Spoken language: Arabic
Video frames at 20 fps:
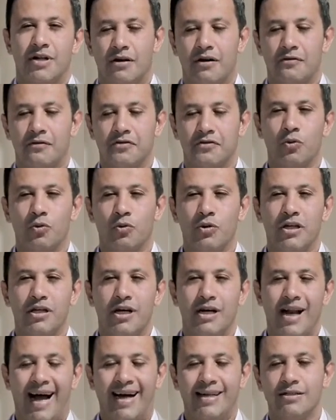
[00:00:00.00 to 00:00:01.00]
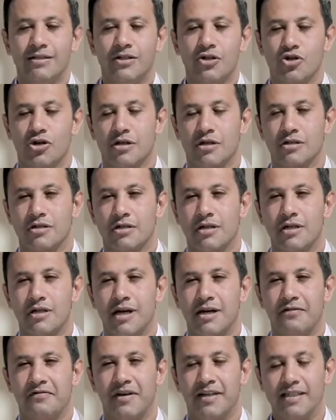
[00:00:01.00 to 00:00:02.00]
نقف طويلا عند
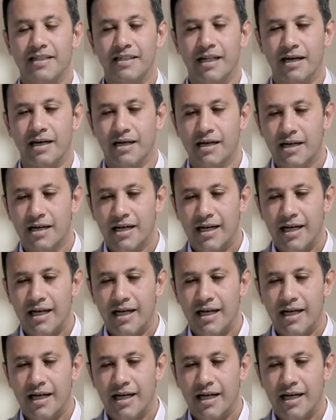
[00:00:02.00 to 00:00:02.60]
شخصية فريدة